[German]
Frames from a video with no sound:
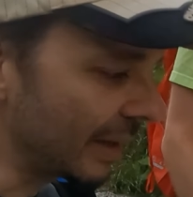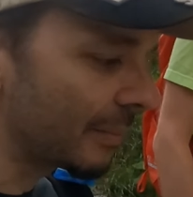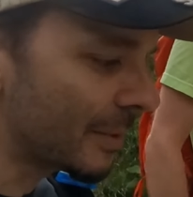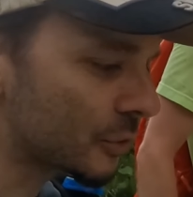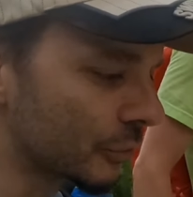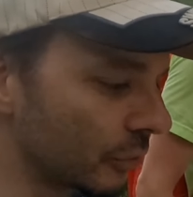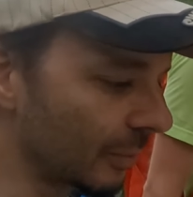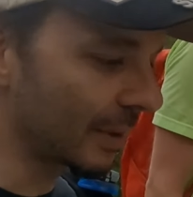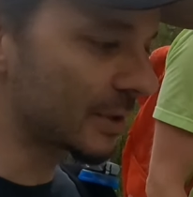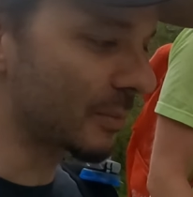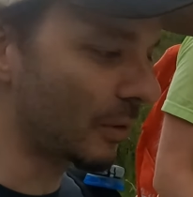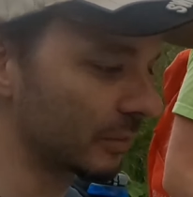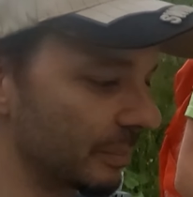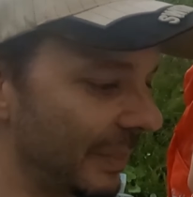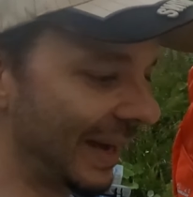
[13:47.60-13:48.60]
haben ja schon drüber
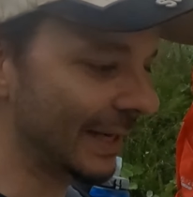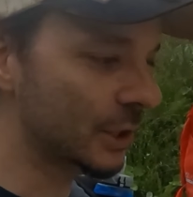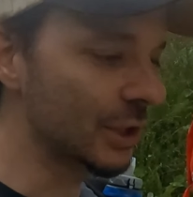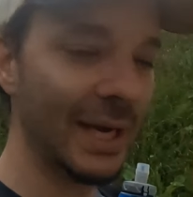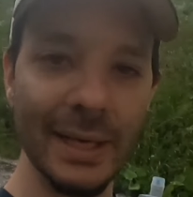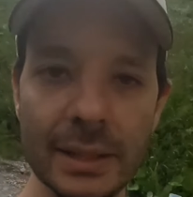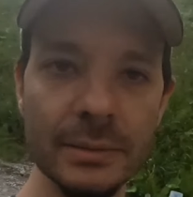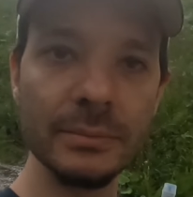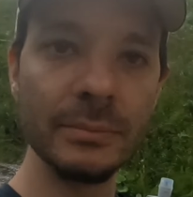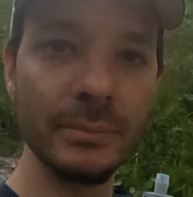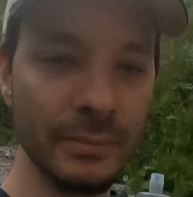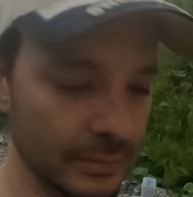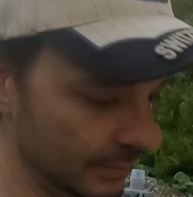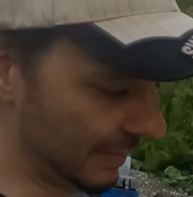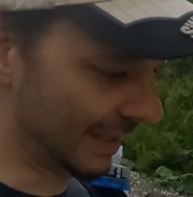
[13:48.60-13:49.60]
gesprochen,
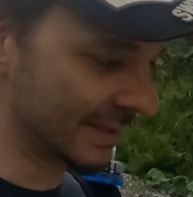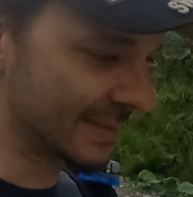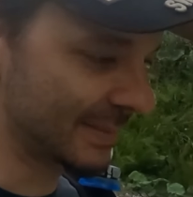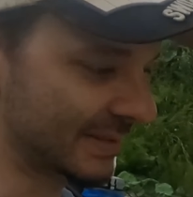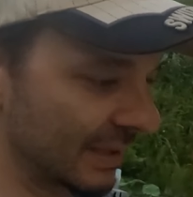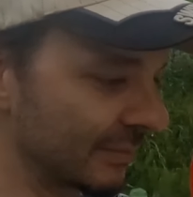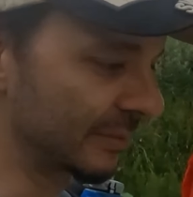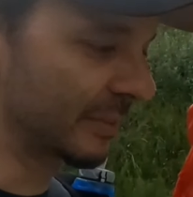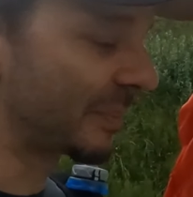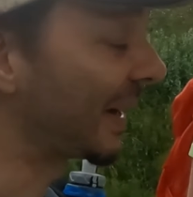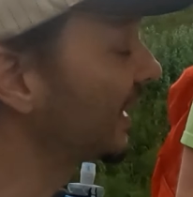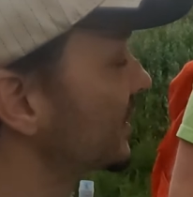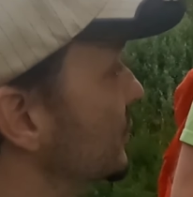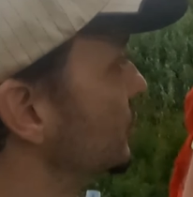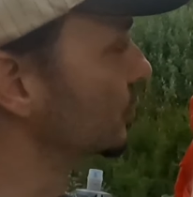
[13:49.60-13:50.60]
Bergsteigen, alles was irgendwie mit
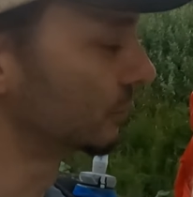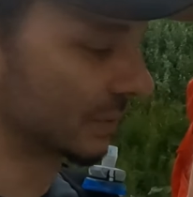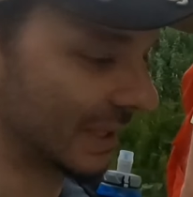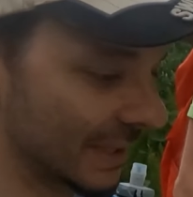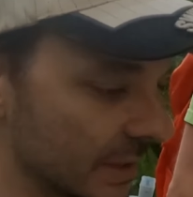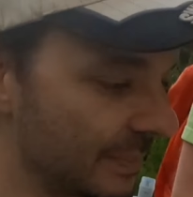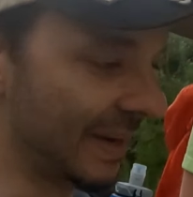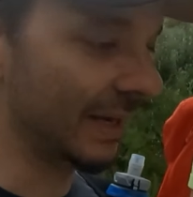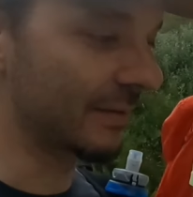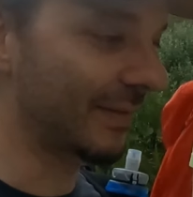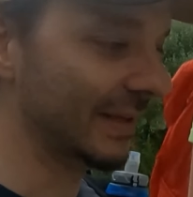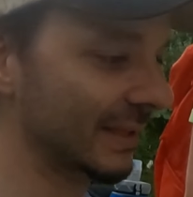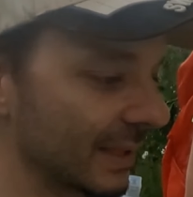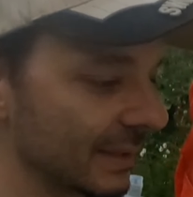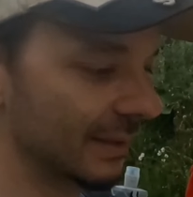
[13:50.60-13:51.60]
Berg zu tun hat,
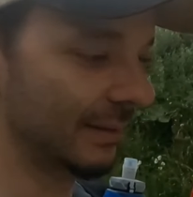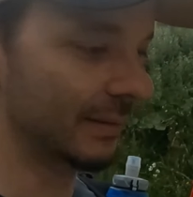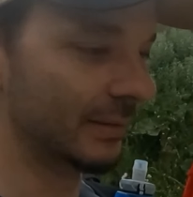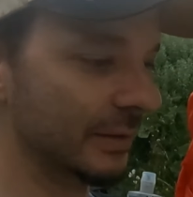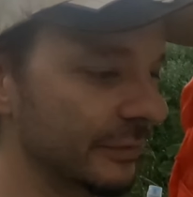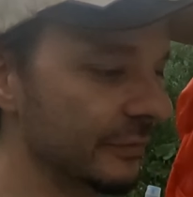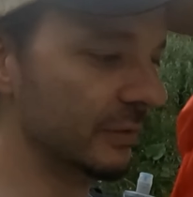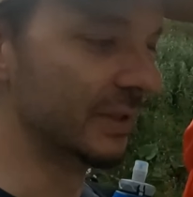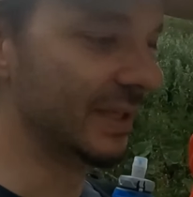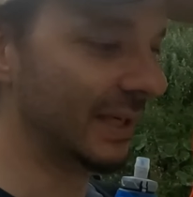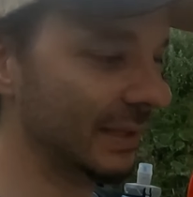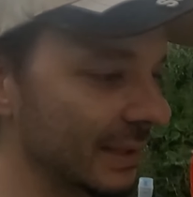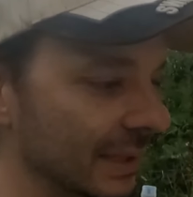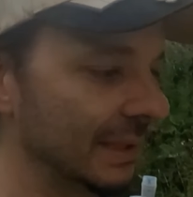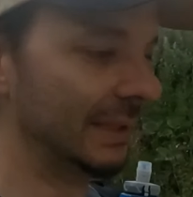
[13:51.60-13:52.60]
Bergwandern äh, füllt
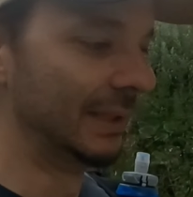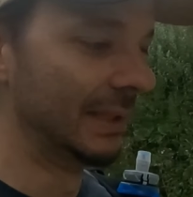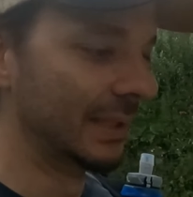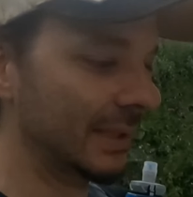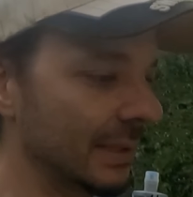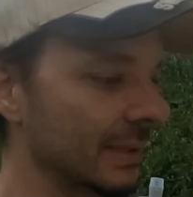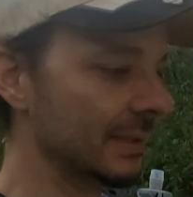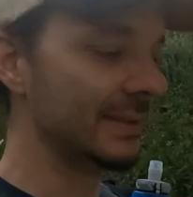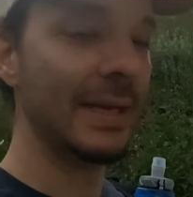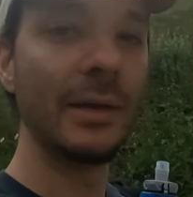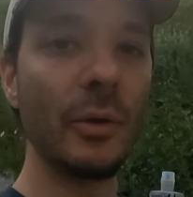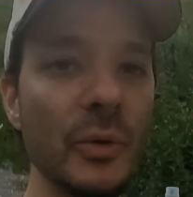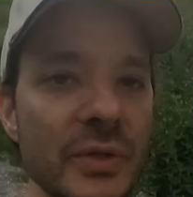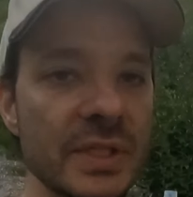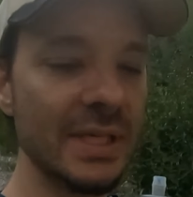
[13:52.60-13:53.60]
ja einen sehr
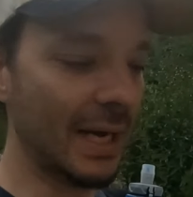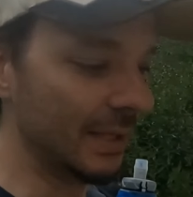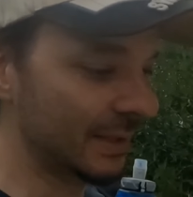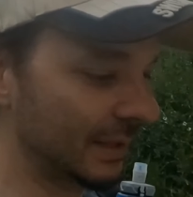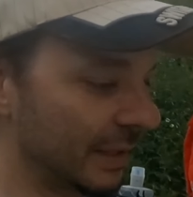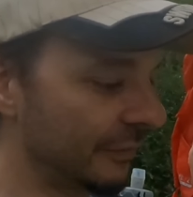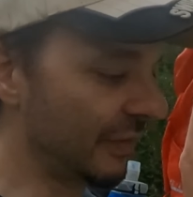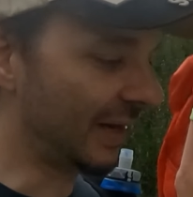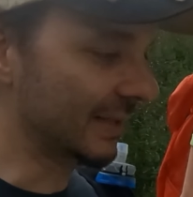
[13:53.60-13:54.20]
großen Teil deiner